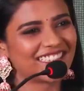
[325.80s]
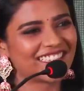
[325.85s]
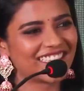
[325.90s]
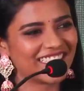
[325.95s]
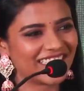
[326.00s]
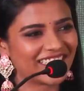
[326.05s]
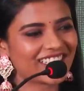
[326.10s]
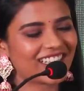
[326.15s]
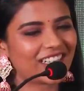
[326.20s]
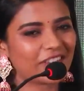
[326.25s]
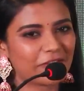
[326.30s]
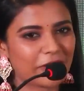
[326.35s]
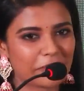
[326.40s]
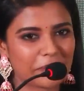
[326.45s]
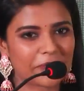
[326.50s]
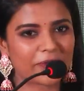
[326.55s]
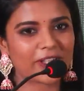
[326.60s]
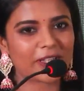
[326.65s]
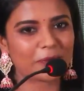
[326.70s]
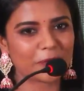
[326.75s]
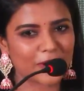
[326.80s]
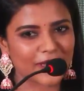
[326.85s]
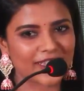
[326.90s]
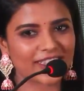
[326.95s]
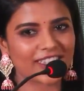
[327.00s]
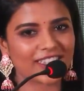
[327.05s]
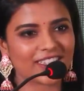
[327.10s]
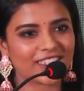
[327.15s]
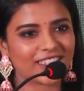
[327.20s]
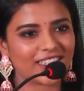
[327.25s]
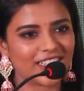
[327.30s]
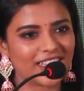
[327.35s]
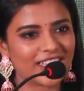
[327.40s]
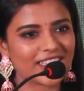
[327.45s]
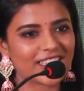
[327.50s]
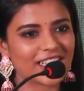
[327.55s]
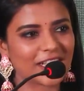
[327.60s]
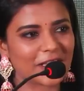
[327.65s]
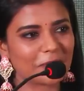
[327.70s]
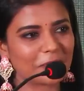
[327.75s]
தியேட்டரில் ஃபெப்ரவரி மூணாந்தேதி தேதி
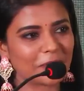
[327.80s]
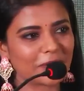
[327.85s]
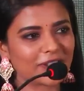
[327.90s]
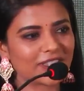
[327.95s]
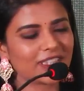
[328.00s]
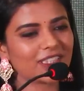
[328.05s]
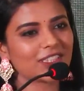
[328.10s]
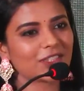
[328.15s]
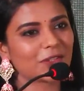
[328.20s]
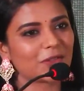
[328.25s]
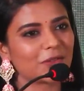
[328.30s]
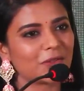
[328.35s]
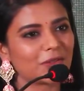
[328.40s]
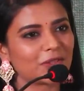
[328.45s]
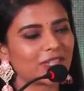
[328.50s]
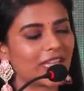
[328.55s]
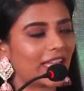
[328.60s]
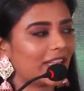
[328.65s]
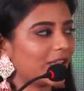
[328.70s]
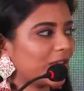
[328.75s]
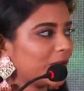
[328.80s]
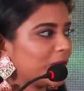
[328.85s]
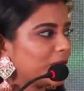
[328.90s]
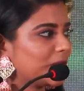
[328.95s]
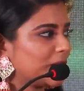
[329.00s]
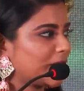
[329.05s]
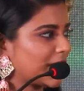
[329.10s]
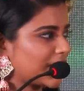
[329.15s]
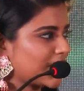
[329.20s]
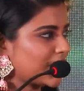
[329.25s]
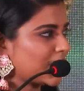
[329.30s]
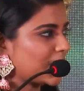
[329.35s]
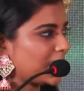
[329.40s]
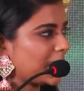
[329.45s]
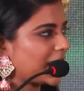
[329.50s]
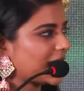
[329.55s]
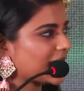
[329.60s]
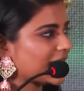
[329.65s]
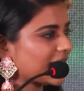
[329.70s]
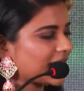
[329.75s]
ரிலீஸ் ஆக போகுது ஸோ தேங்க்யூ
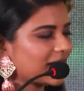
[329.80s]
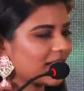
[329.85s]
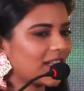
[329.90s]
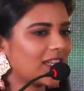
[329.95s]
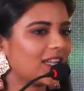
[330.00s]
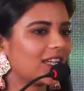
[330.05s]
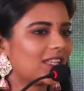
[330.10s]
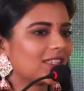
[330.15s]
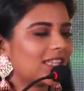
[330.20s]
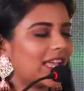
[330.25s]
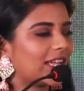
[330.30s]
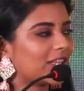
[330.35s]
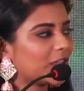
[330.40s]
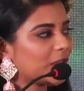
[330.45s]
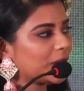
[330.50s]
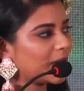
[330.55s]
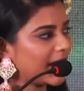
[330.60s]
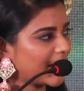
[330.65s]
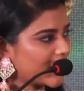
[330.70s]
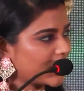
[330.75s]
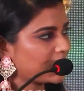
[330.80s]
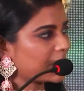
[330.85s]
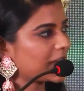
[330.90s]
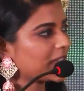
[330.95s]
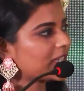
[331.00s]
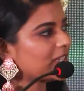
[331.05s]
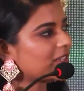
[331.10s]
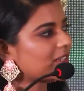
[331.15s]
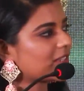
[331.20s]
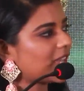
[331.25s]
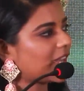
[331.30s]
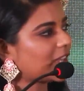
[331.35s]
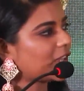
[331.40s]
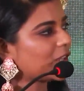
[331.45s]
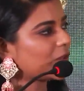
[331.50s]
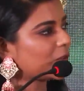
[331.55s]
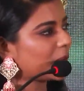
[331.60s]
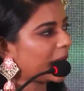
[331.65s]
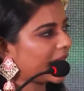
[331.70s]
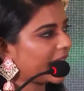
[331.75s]
கிருஷ்ணகுமார் சார் தேங்க்யூ லக்ஷ்மண் சார்
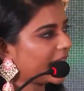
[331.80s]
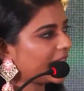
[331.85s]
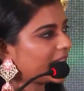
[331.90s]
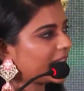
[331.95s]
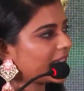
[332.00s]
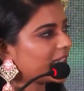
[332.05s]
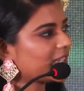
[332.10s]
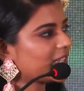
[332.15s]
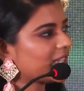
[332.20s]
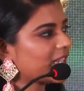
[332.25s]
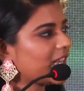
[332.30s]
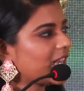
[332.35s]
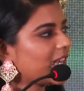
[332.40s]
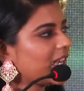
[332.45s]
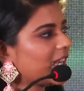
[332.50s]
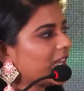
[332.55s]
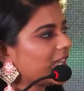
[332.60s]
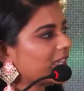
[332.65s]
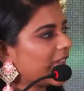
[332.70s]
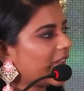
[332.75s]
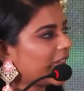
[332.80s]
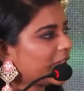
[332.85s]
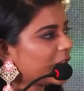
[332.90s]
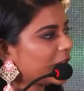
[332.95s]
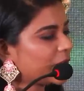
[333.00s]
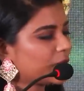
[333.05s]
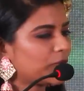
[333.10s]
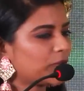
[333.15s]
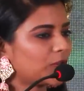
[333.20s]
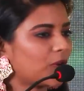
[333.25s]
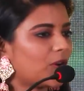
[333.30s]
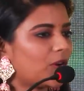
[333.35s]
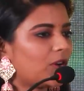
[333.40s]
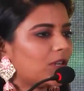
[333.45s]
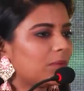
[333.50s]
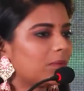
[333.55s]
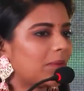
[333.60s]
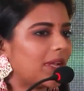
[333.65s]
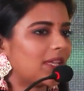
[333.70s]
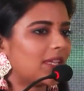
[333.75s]
தேங்க்யூ வெங்கடேஷ் தேங்க்யூ ஃபார்
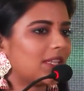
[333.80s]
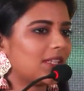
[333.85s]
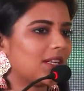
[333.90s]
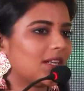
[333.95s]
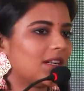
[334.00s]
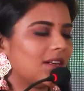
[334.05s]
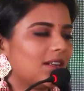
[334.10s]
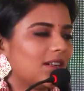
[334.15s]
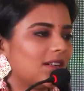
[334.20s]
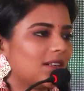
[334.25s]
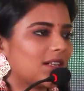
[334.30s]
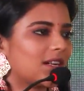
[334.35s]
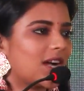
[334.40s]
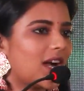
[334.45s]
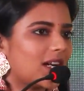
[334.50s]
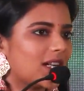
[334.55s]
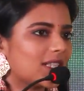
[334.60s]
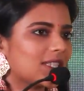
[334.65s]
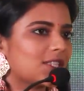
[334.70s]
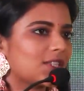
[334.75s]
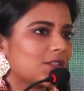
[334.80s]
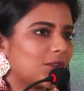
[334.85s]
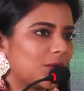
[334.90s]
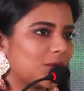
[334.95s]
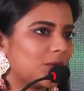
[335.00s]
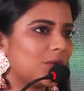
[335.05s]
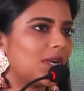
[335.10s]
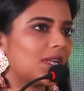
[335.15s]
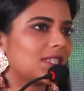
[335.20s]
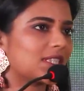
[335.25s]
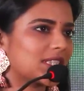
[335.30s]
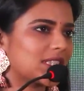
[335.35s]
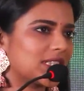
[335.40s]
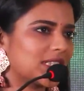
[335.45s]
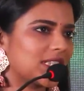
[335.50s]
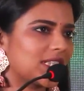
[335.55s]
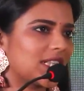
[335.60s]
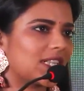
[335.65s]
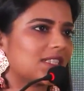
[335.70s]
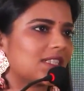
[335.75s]
ஆல் மை காஸ்ட் க்ரூ
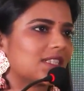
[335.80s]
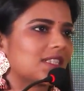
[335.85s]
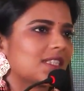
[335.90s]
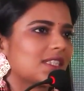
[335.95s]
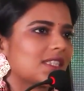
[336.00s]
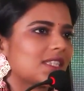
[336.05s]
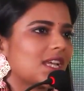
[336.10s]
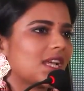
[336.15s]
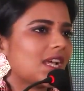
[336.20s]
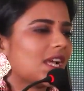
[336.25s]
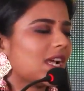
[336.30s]
அசிஸ்டன்ட் டிரெக்டர்ஸ்